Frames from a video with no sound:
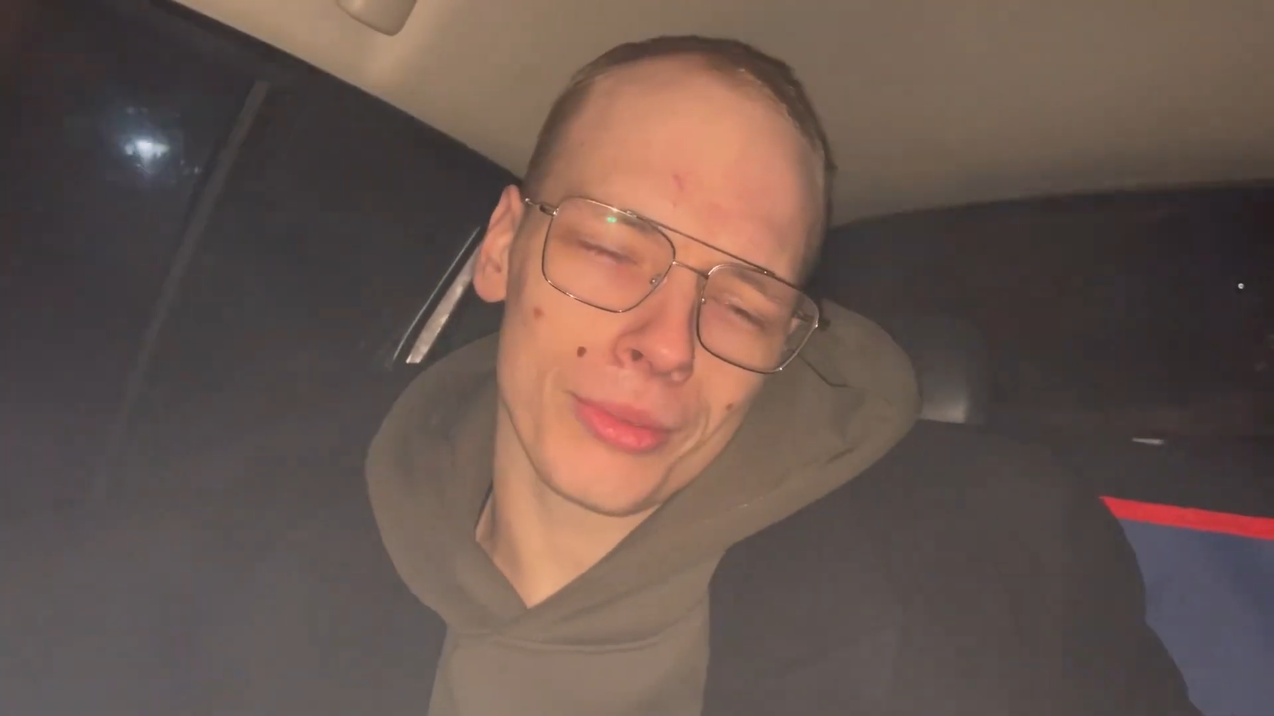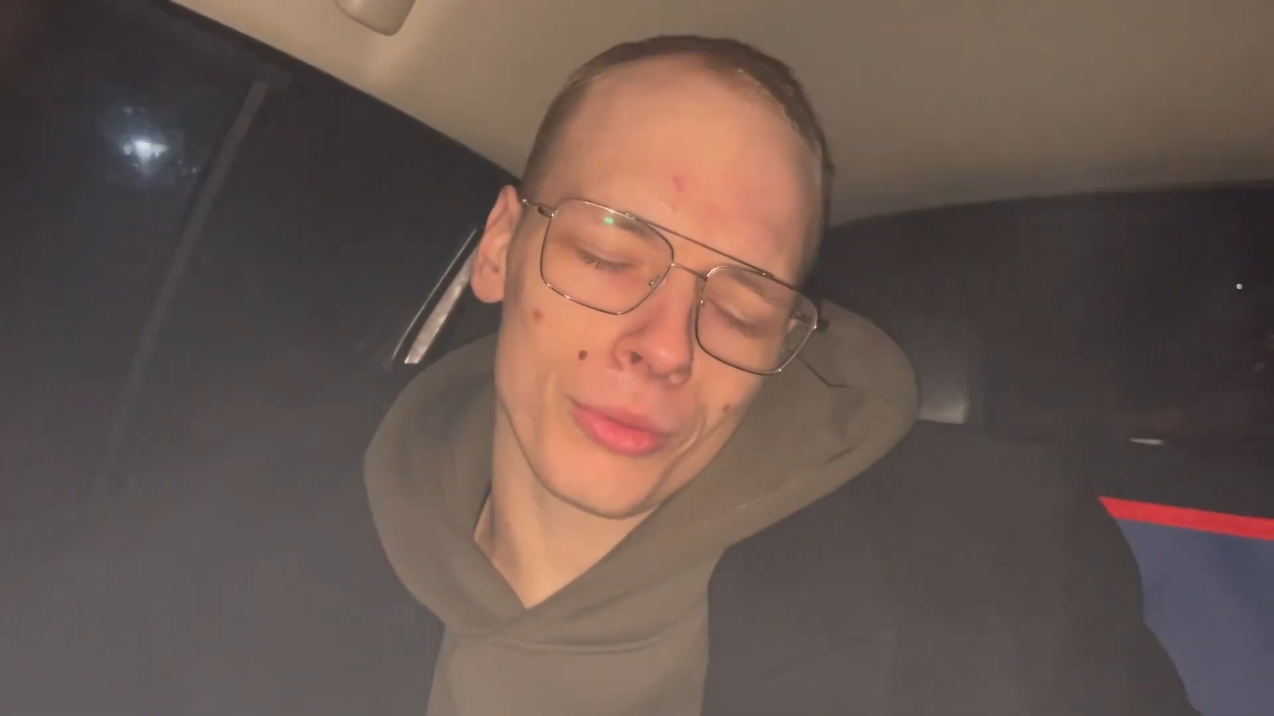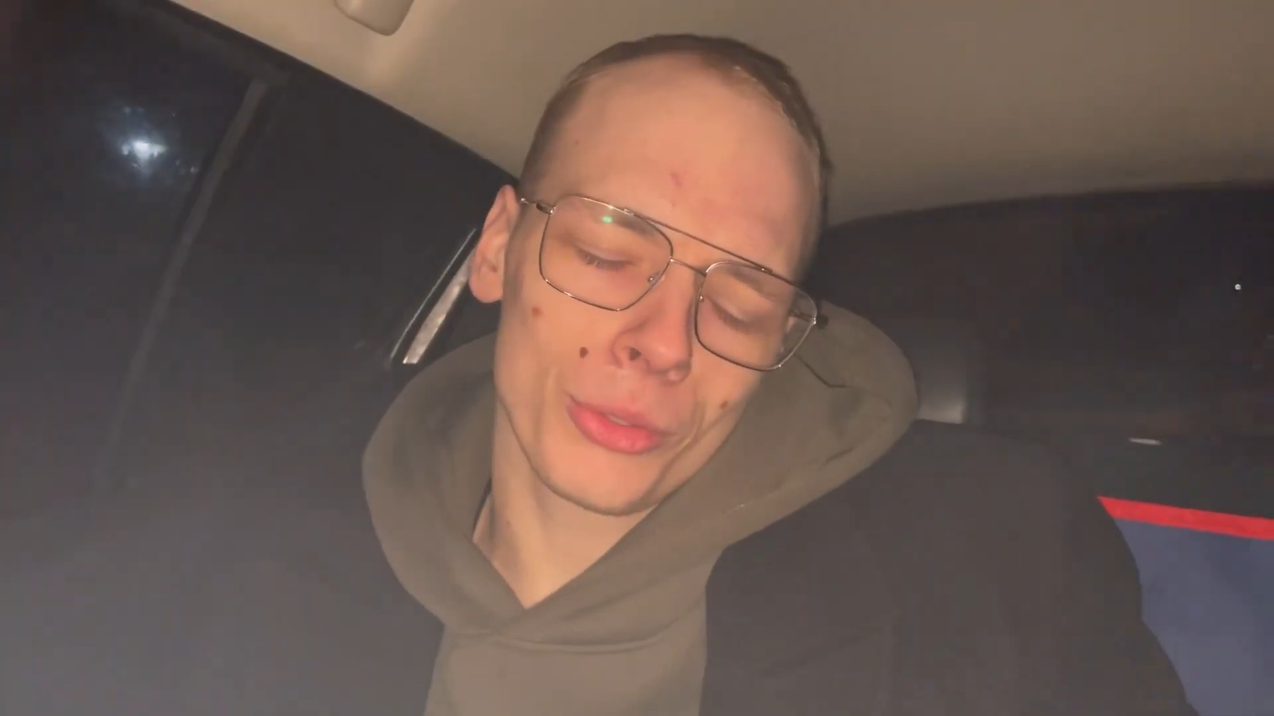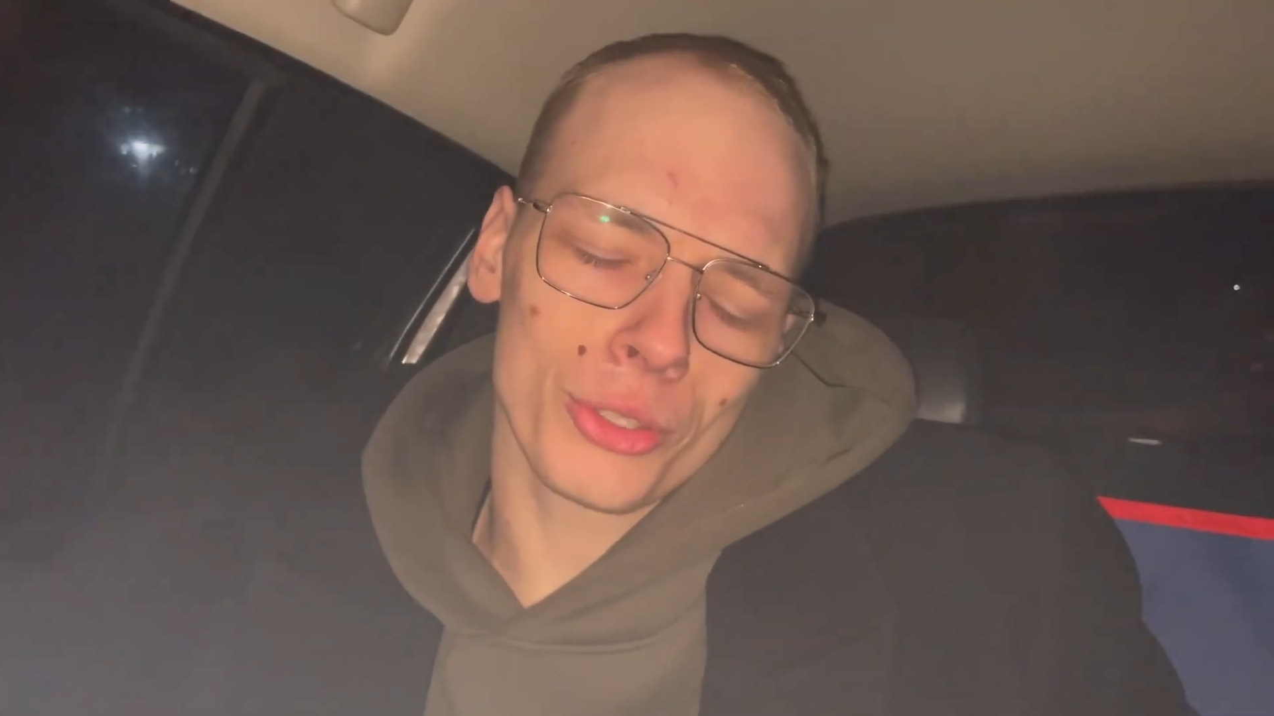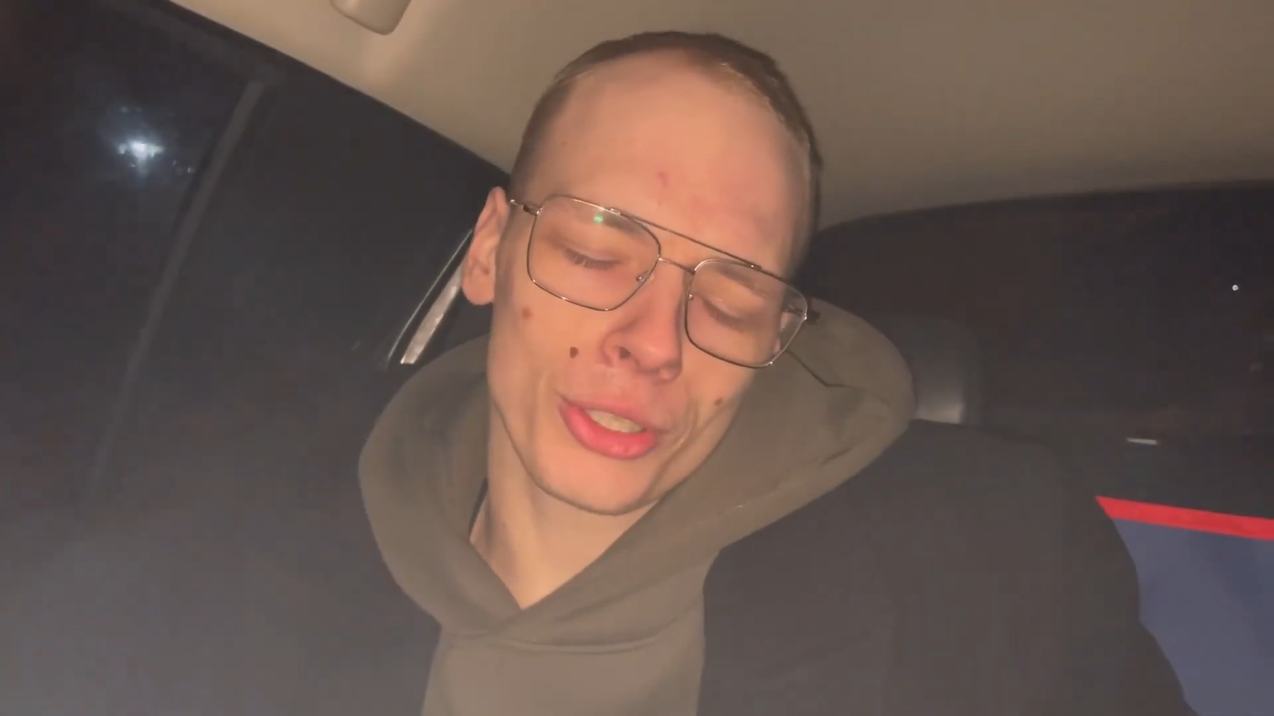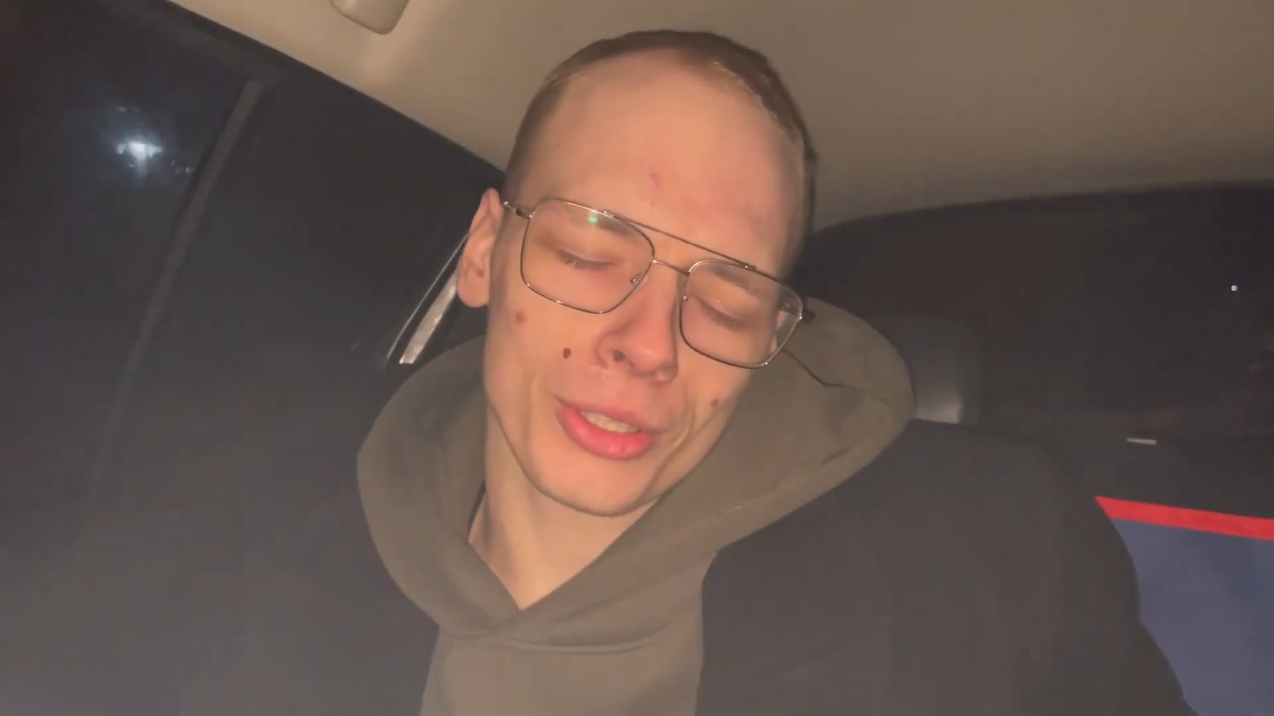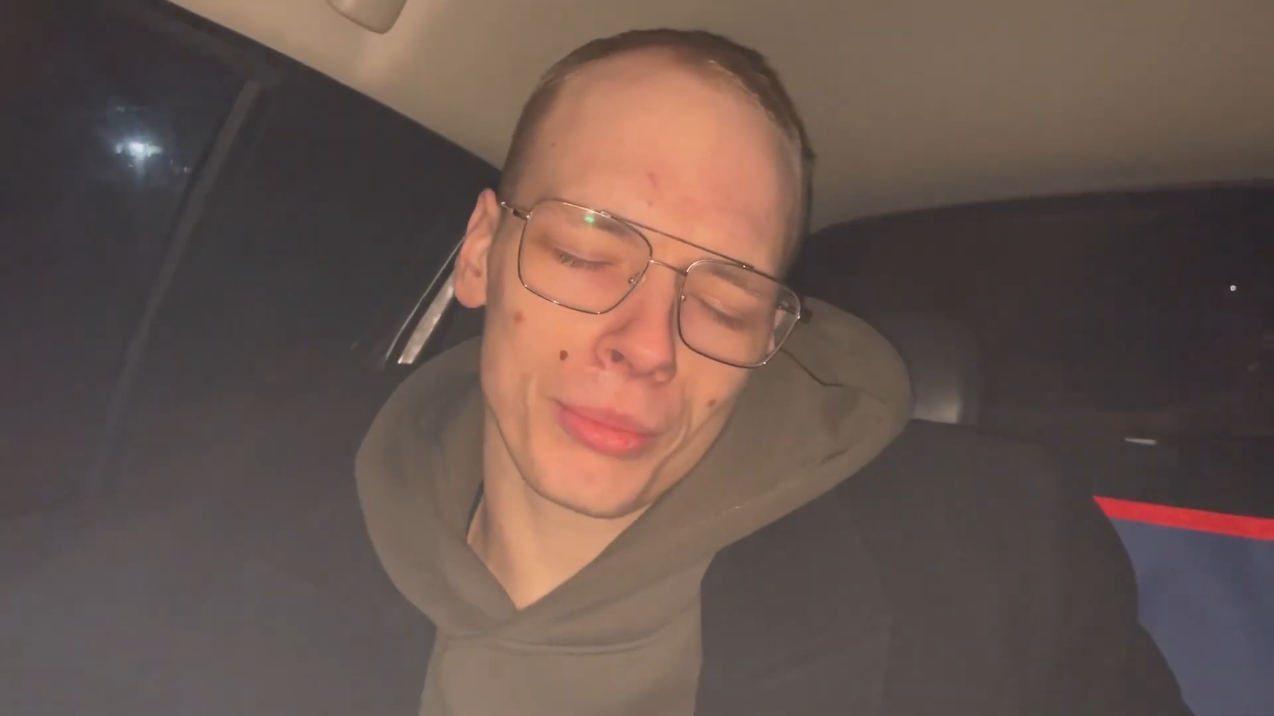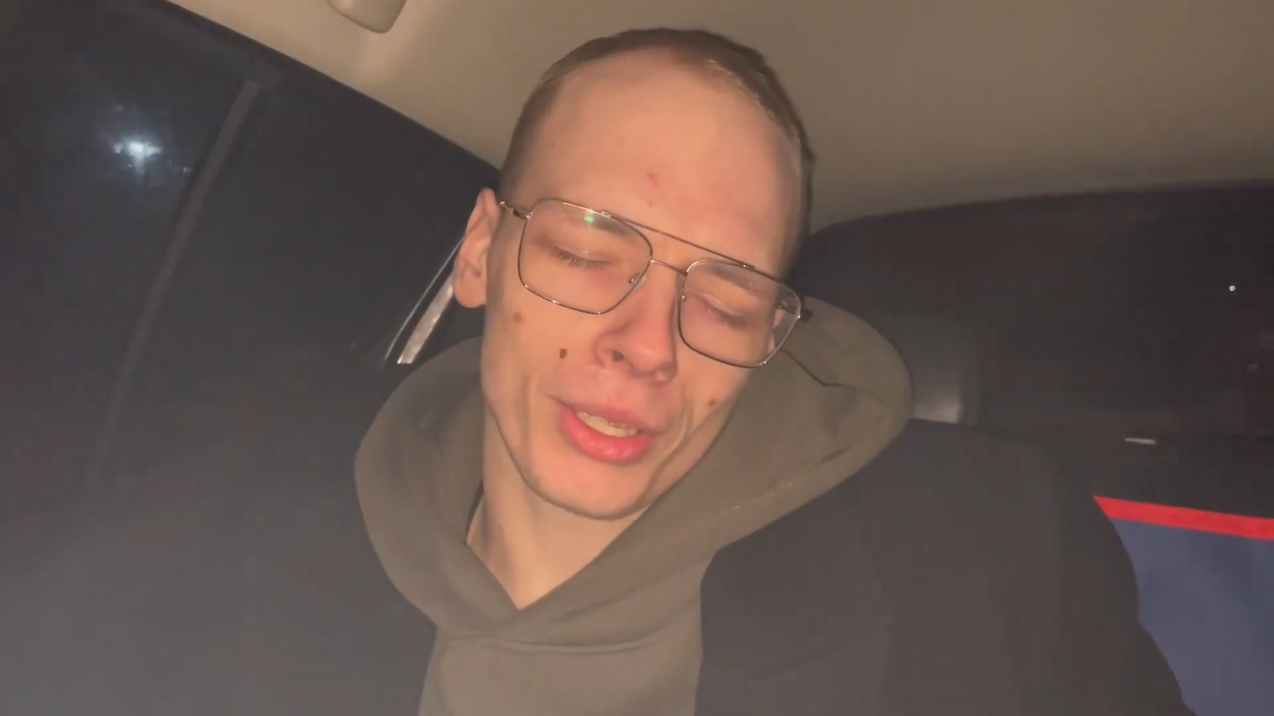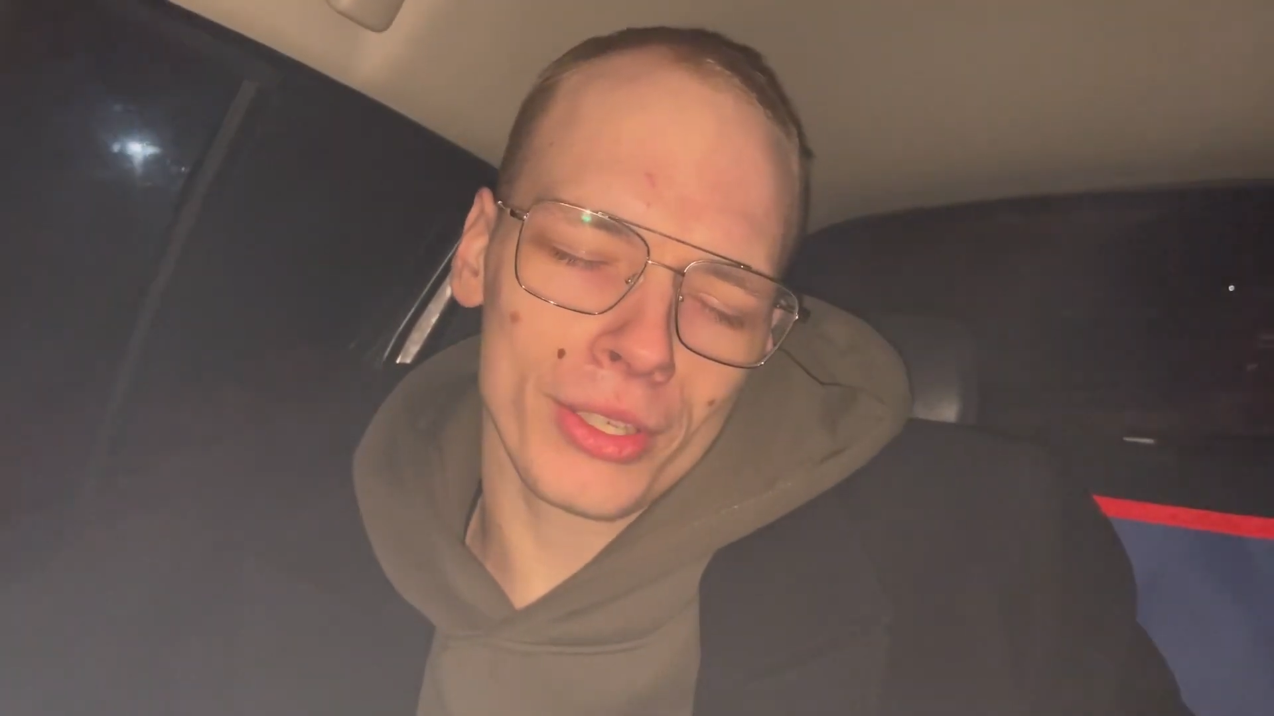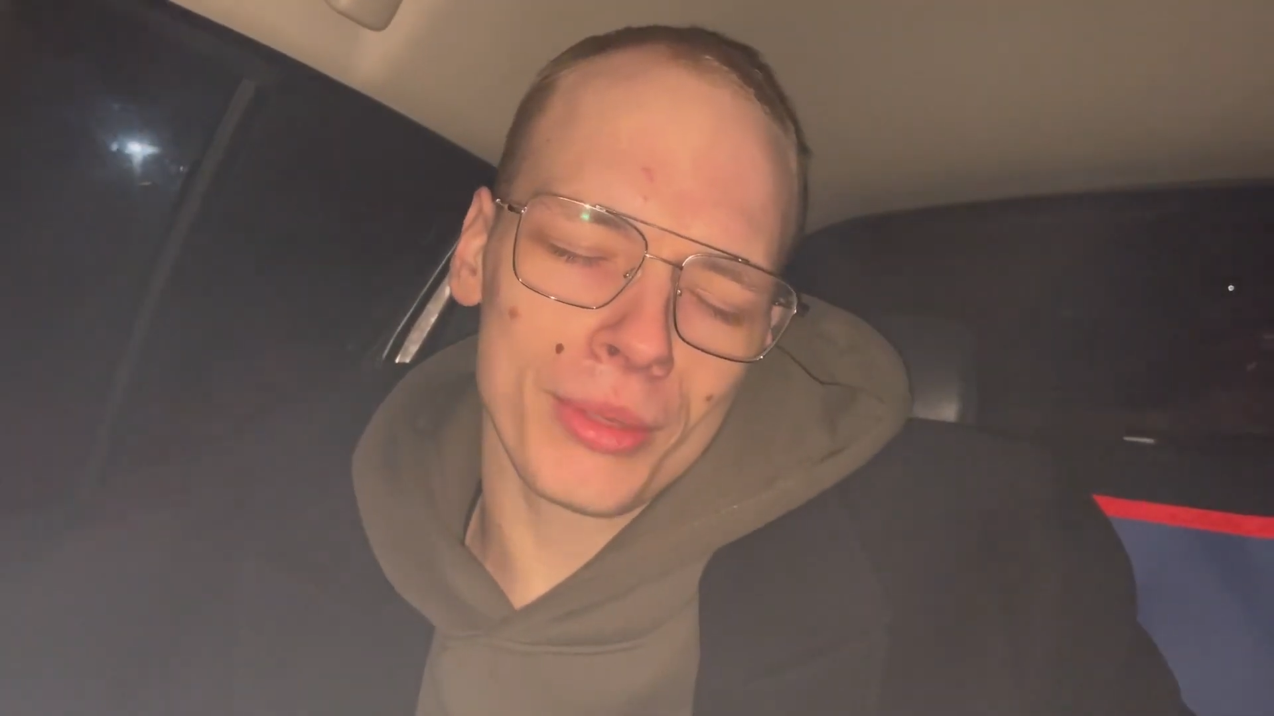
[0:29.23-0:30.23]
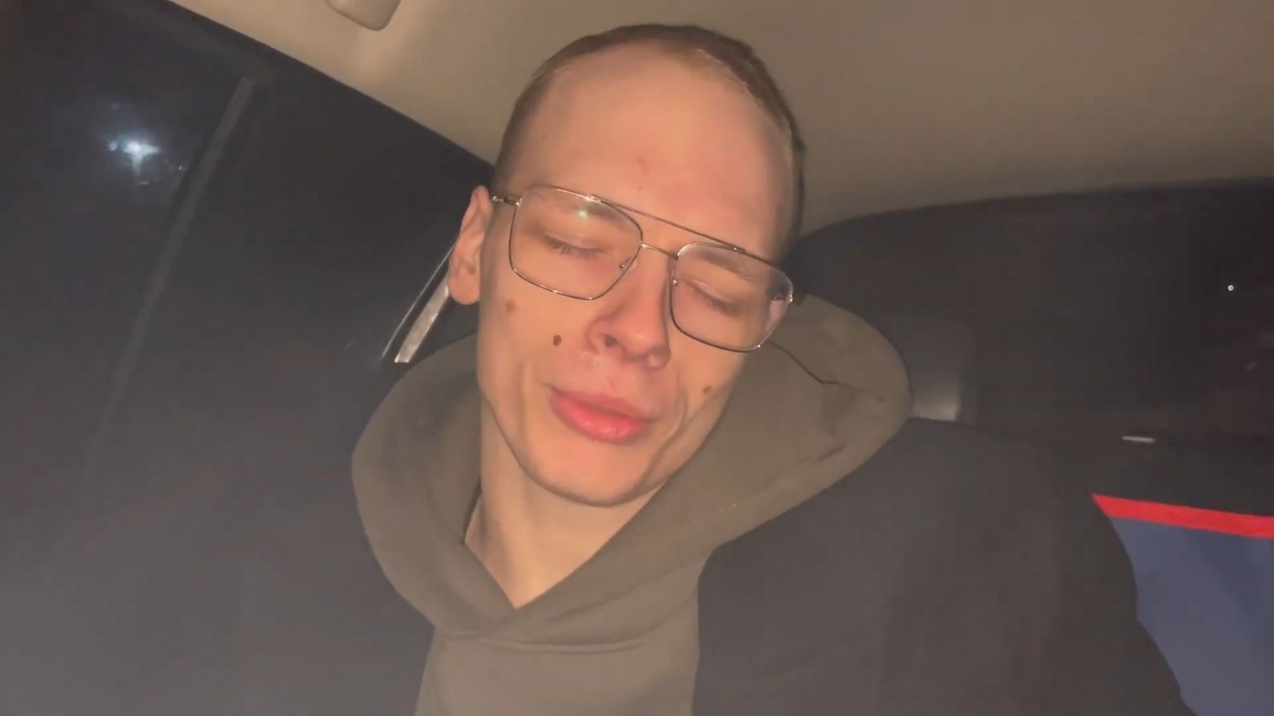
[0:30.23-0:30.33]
Водочки нам принеси,